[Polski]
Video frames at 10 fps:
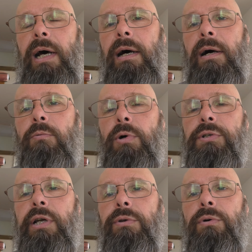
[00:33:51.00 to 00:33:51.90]
na
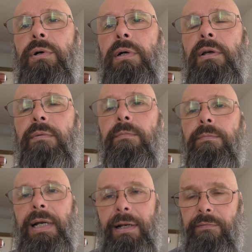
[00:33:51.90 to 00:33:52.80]
łączeniu
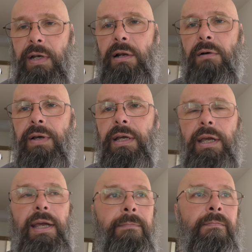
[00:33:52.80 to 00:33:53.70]
paneli winylowych
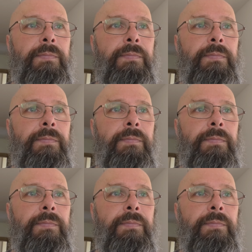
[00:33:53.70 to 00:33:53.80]
i,